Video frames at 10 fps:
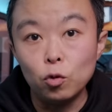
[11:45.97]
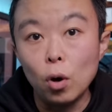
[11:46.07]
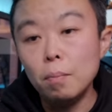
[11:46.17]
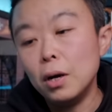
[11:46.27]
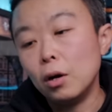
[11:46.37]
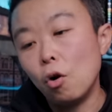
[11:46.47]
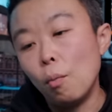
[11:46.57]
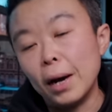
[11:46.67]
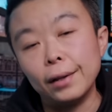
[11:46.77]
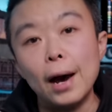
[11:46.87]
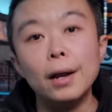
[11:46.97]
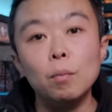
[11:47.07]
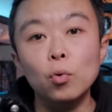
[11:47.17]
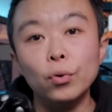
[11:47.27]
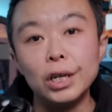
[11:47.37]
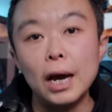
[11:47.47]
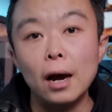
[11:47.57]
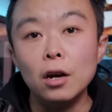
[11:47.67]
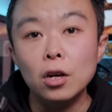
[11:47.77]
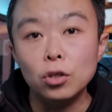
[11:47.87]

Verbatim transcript: 原本购买它的目的啊，